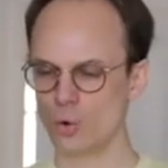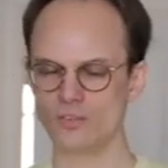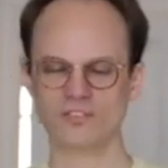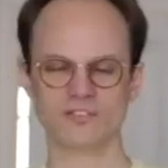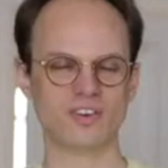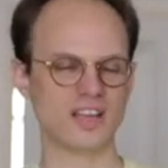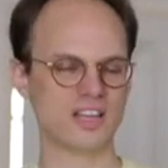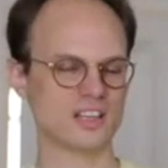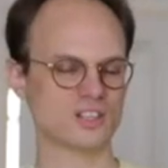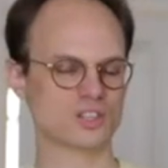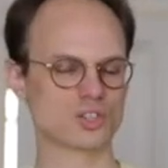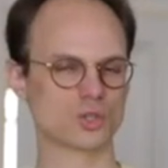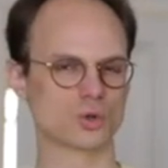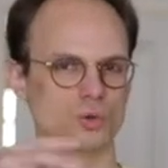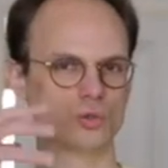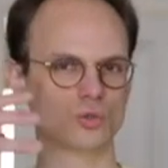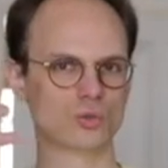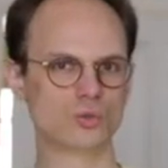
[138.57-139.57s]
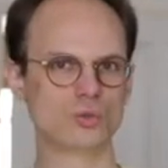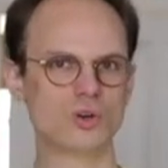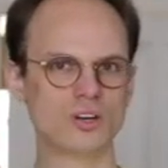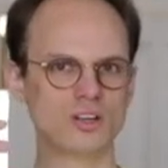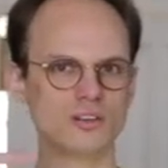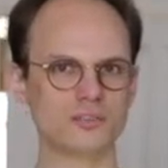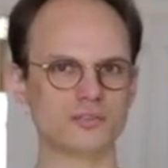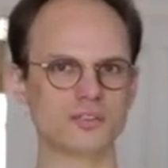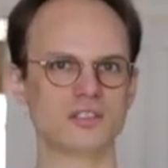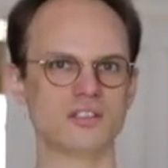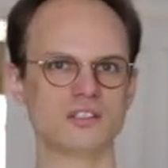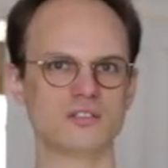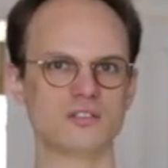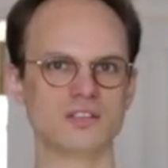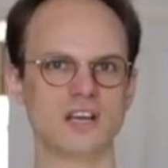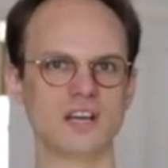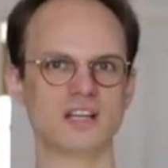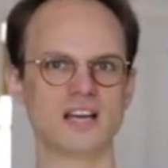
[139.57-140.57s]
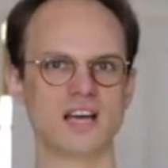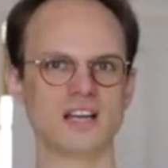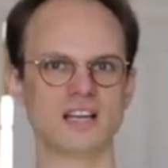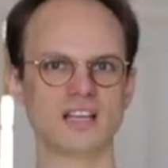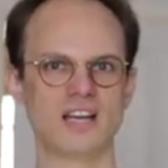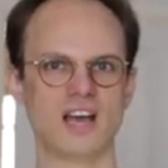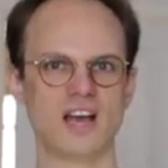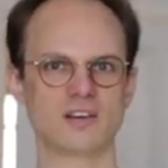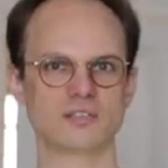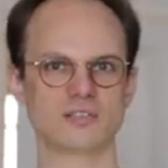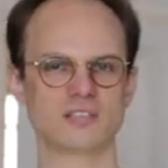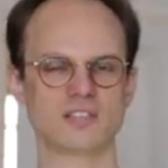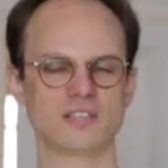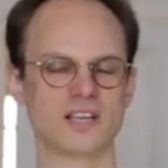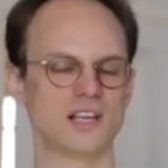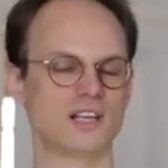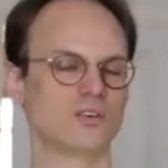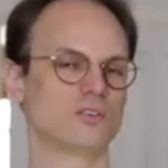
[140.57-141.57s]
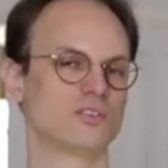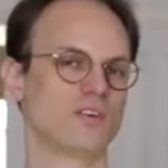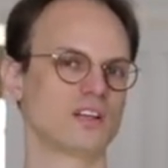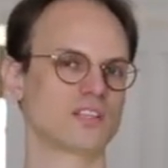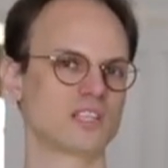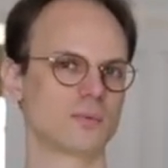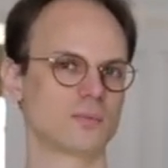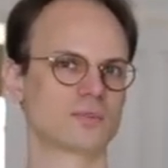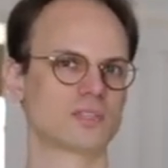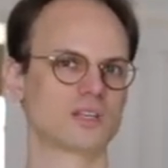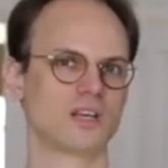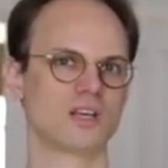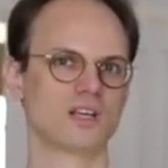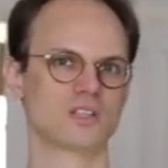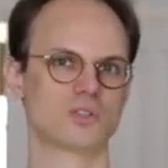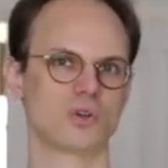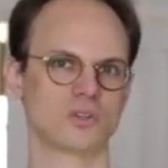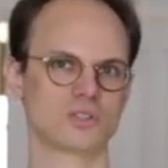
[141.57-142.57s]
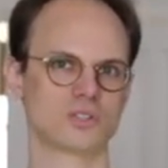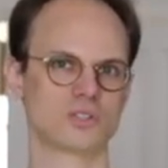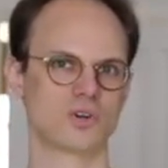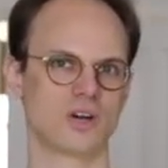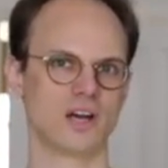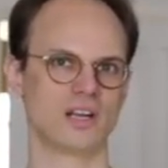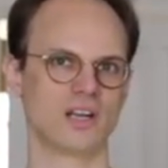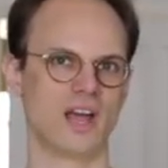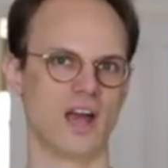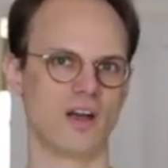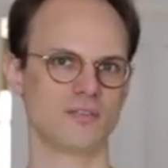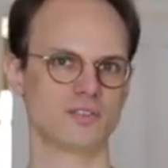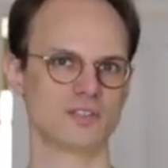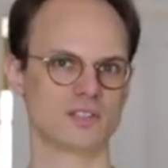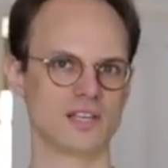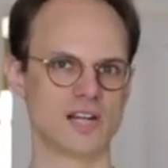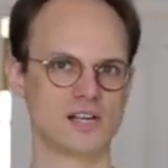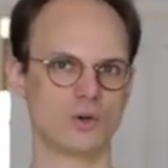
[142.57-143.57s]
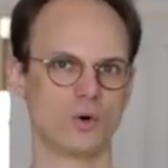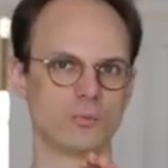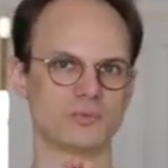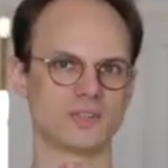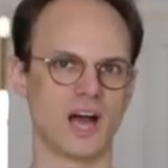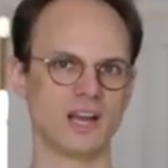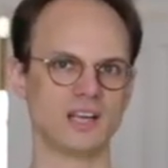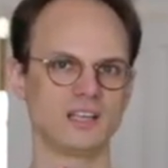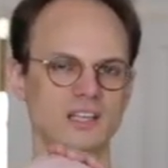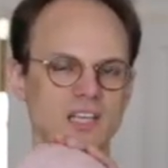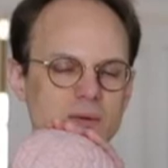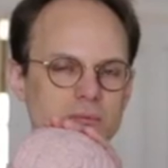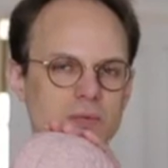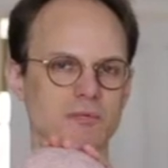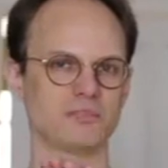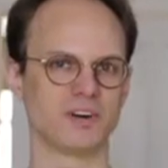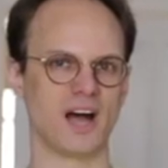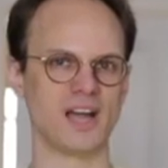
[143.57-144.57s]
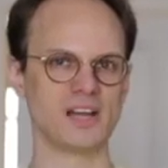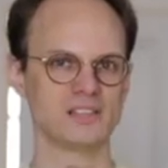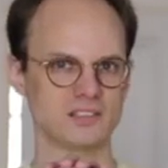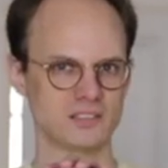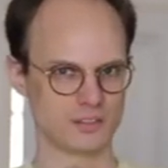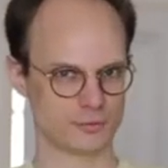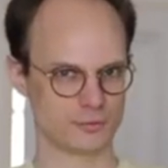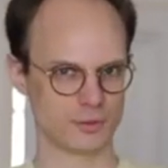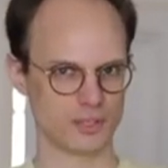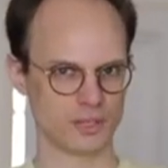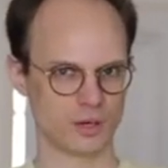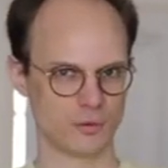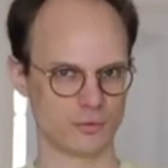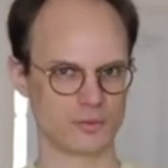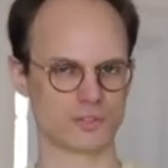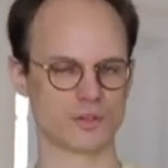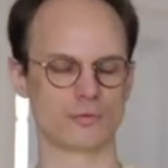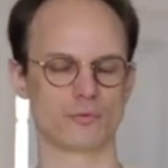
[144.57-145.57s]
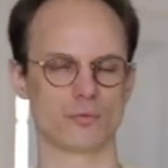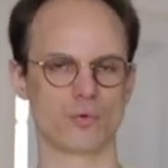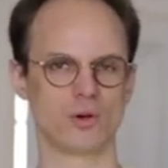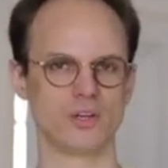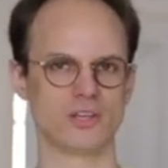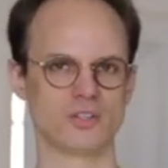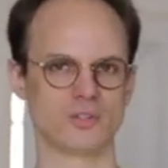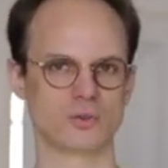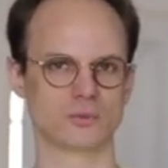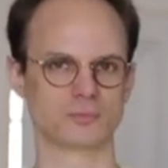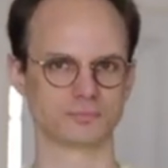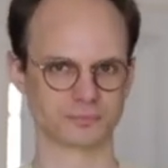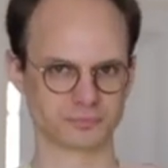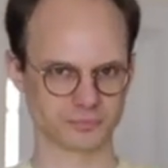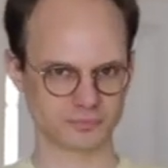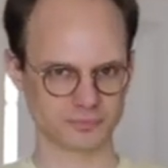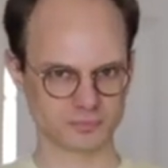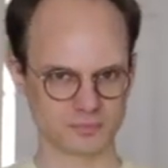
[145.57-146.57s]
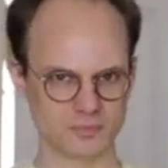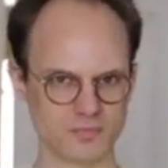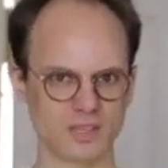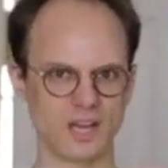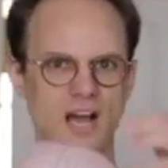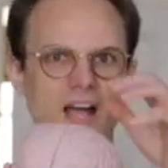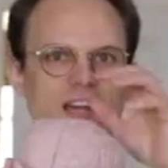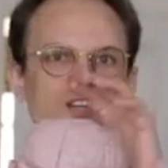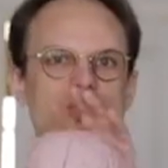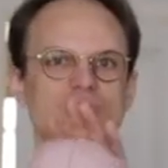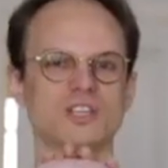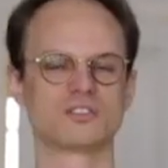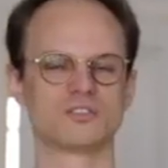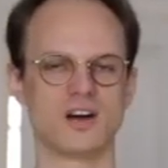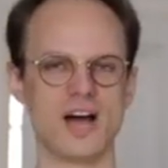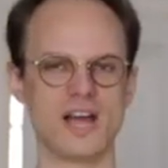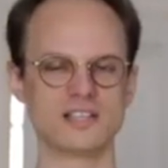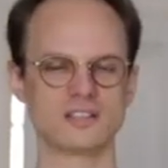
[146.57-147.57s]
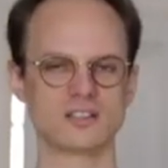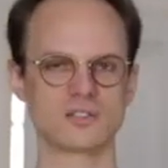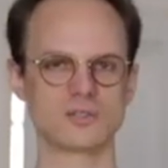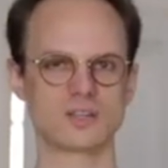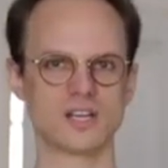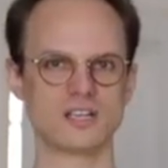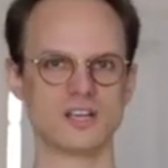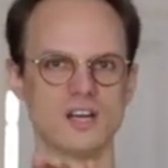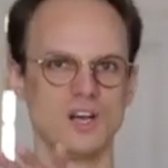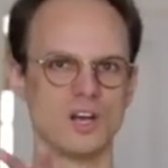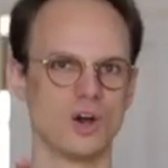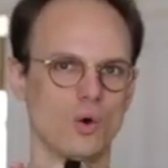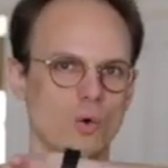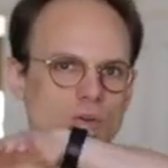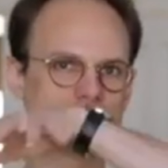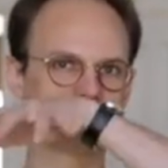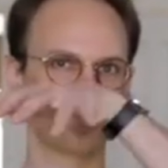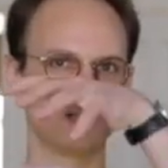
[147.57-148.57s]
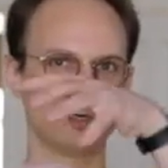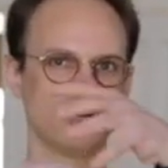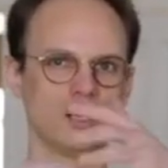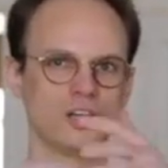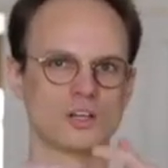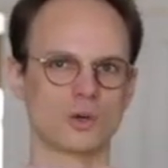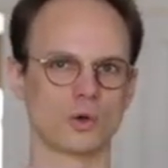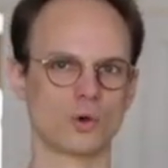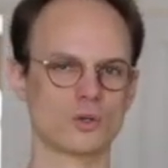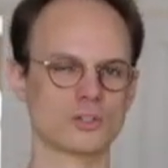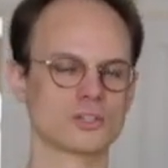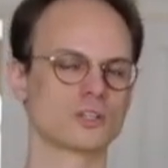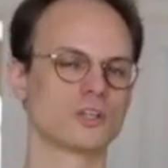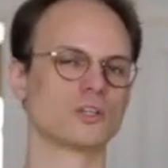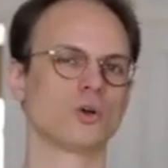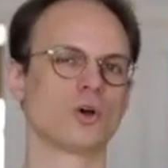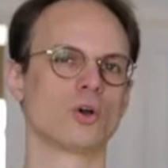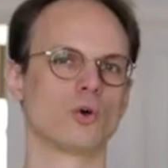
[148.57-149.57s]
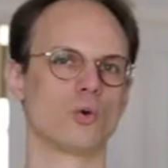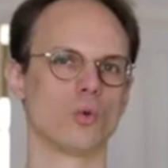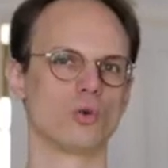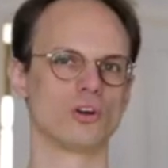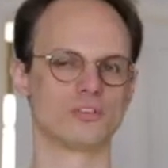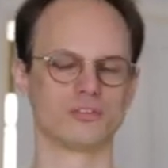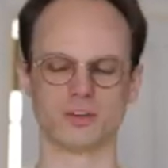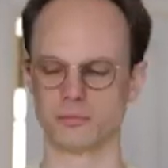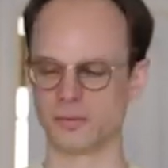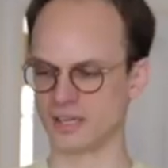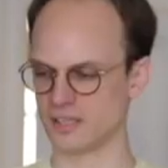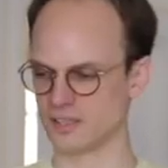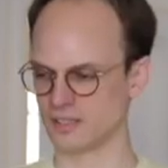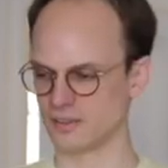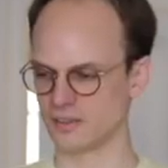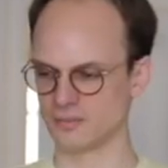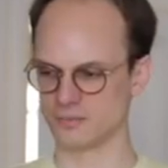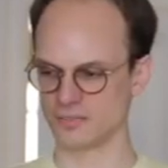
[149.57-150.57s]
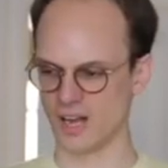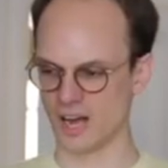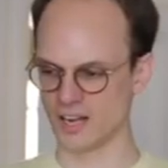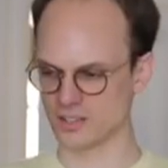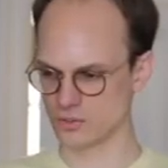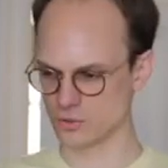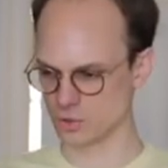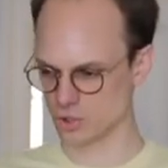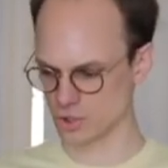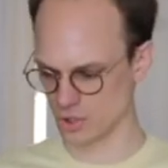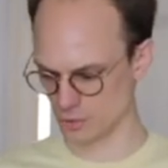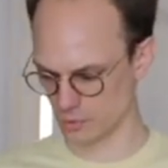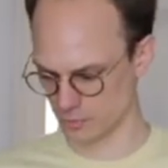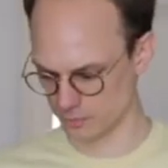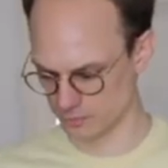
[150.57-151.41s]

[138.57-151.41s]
welche Strukturen finden wir in einer Nervenzelle und was gibt es sonst noch an Nervenzellen, um dann eben im weiteren Verlauf dieser Vorlesung einen Schritt weiter zu gehen und dann größere Neuronenverbände anzuschauen.